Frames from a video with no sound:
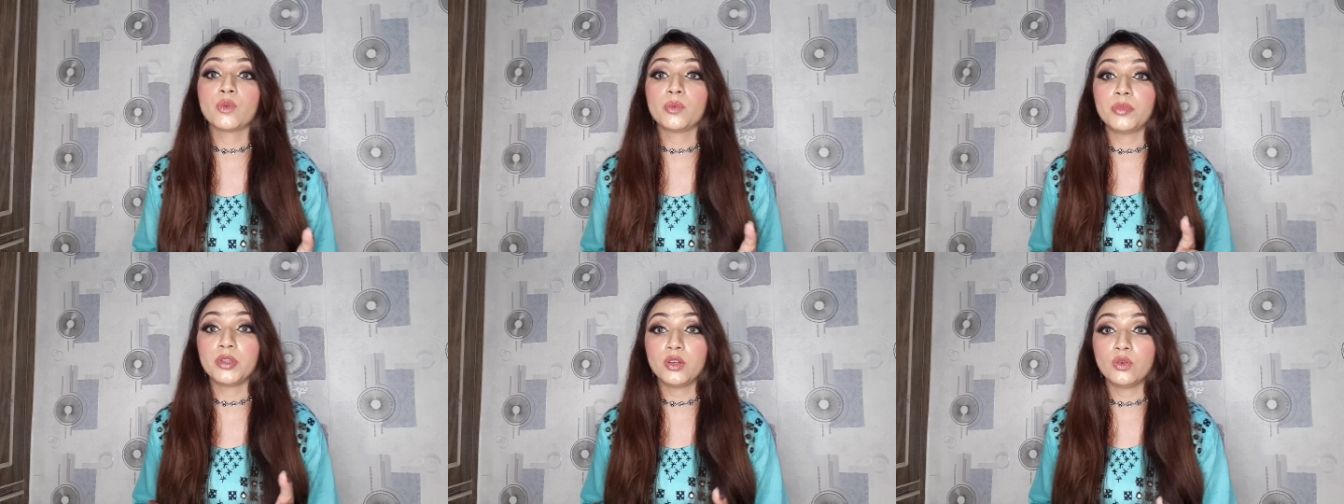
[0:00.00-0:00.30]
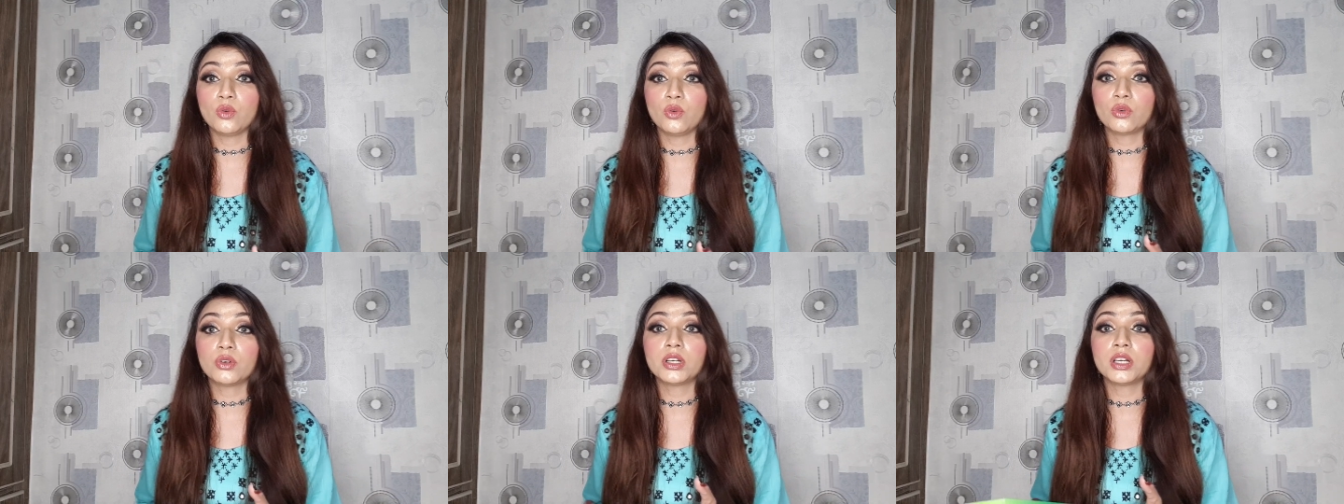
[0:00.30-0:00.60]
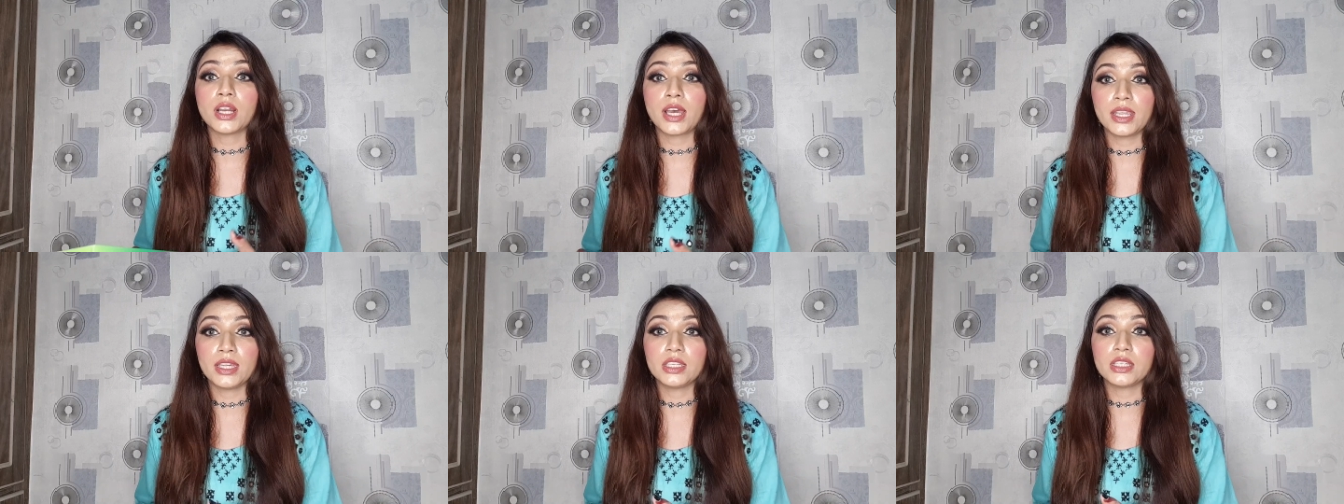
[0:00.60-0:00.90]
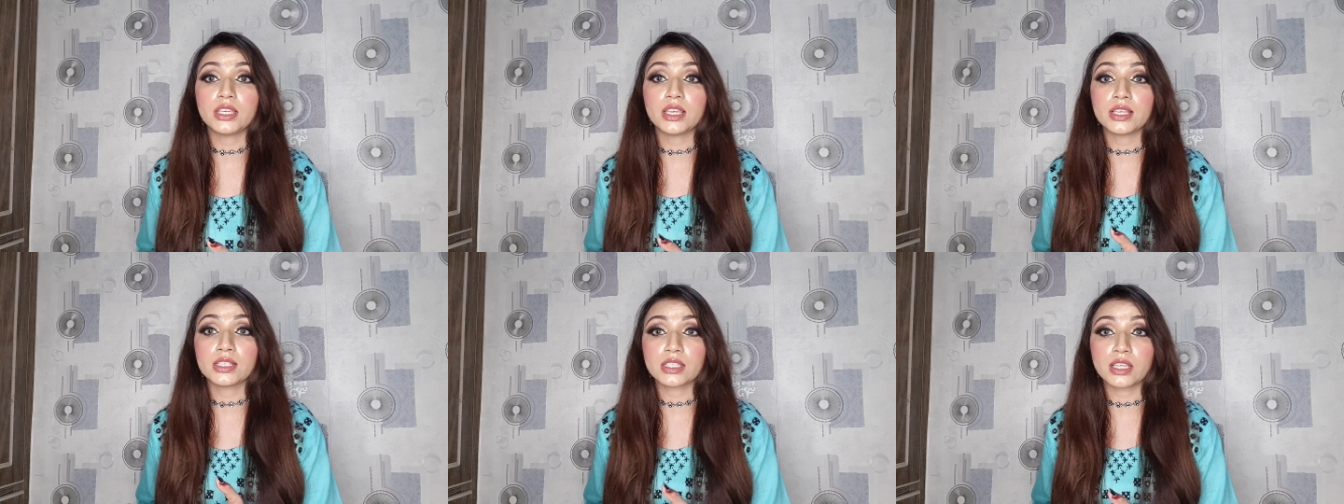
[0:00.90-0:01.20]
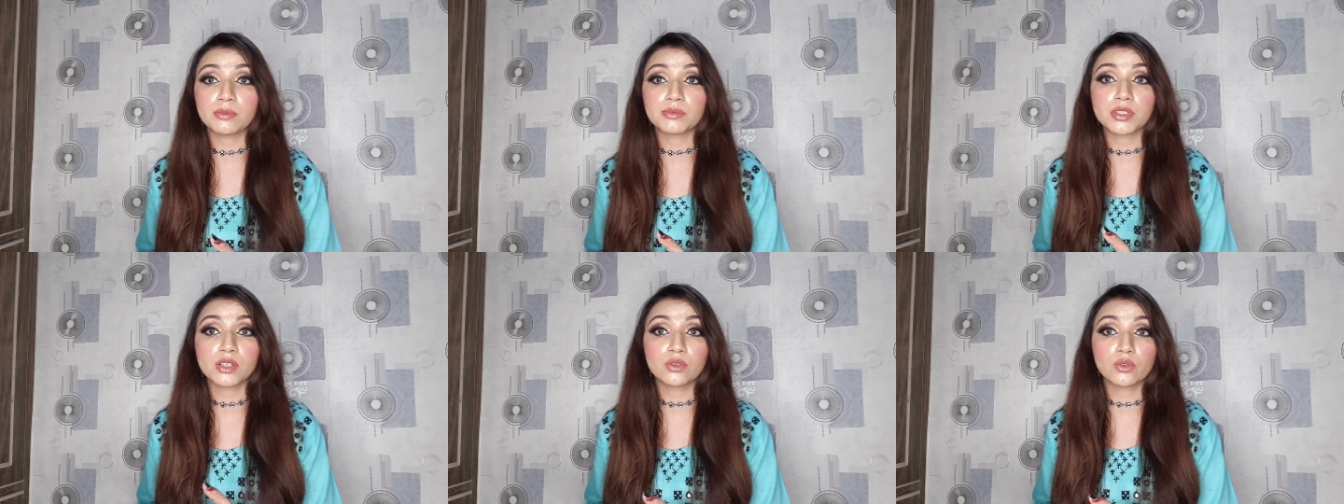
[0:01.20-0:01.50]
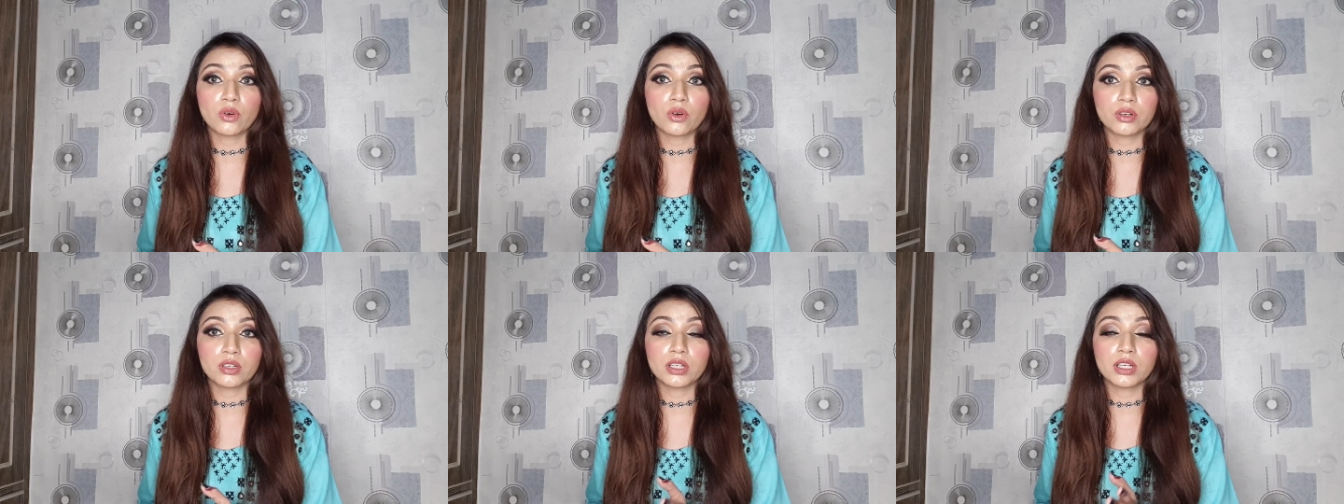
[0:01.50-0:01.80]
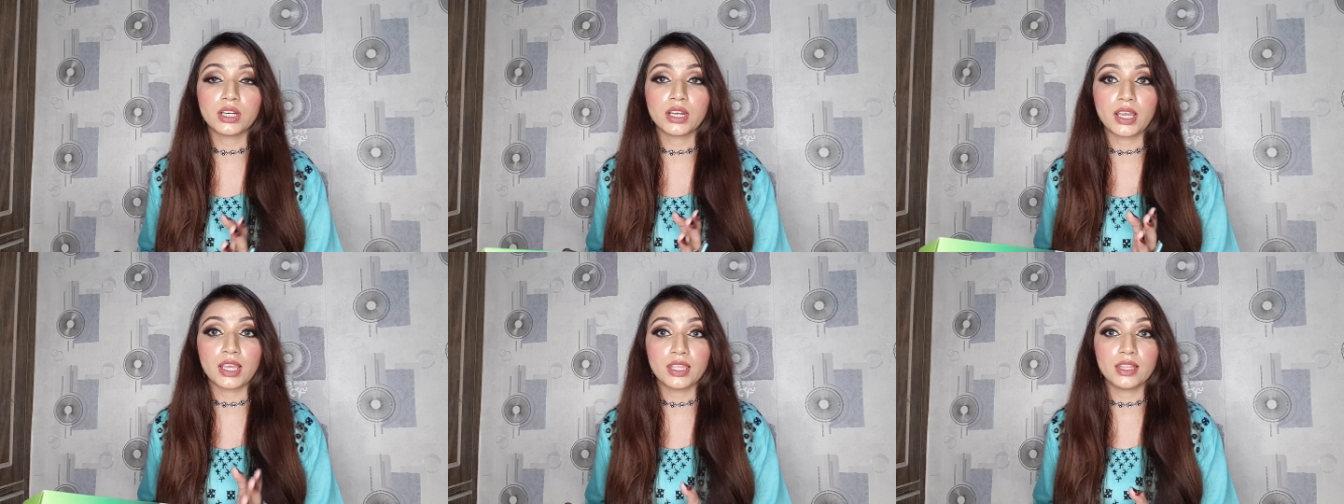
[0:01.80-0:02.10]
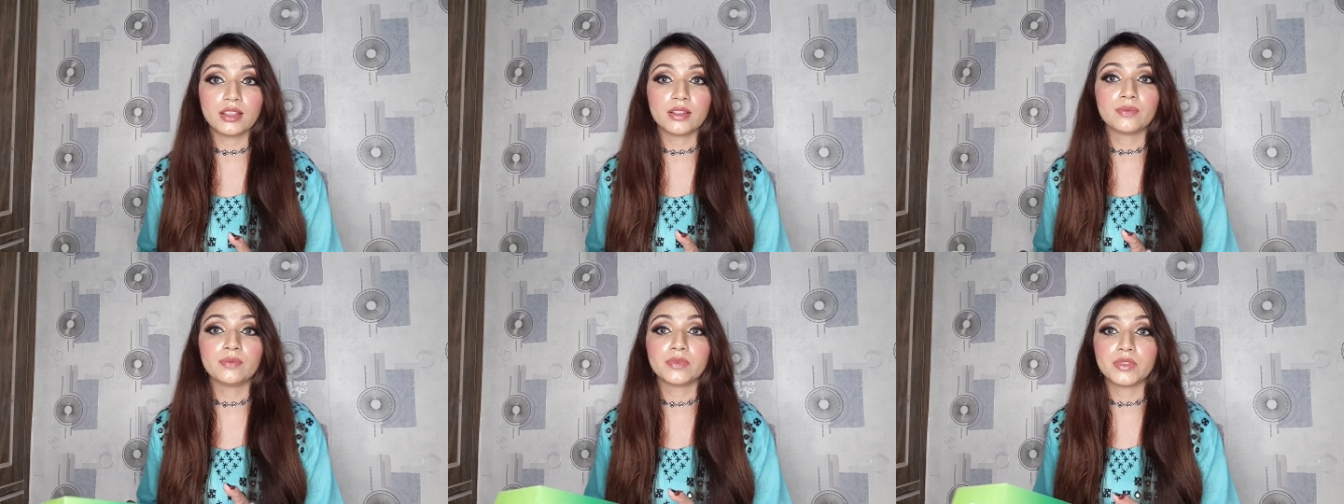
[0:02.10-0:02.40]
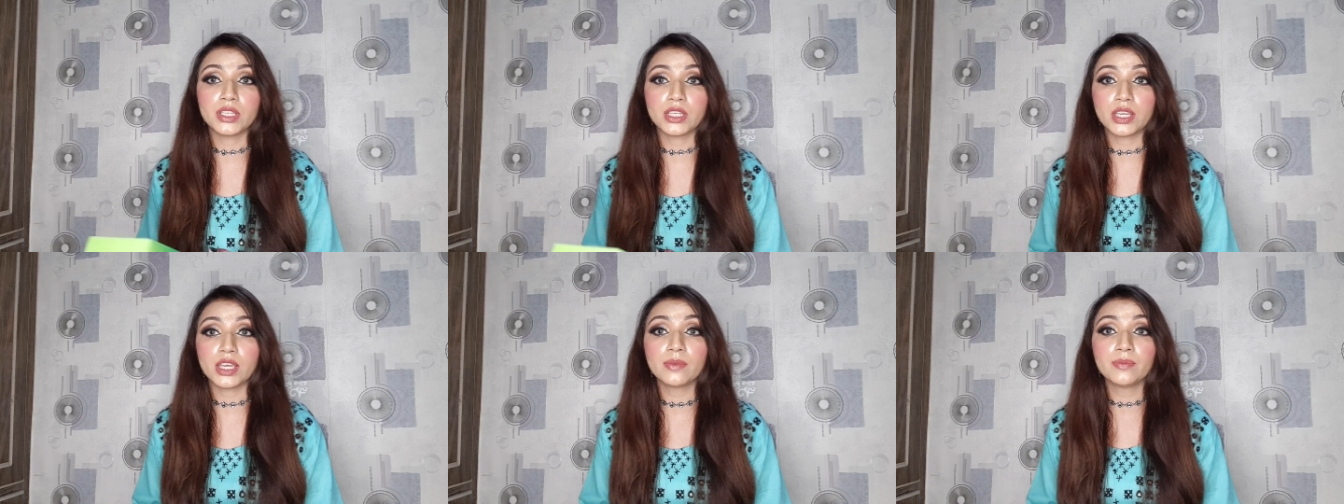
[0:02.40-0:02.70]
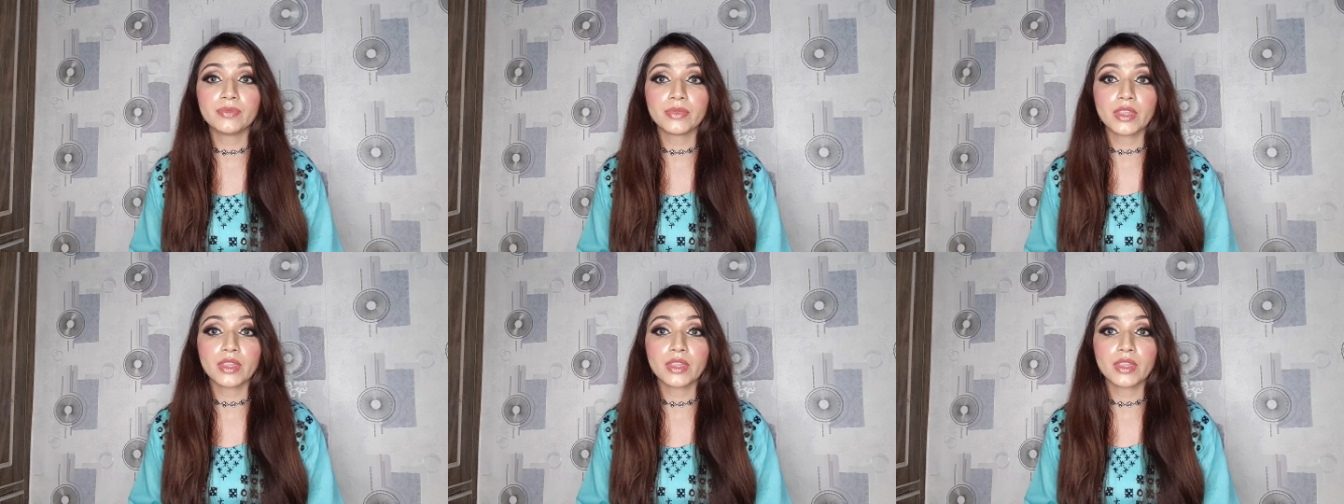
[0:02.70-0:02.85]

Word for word: वो भी नोट नाइन की हैं सैमसंग नोट नाइन ठीक है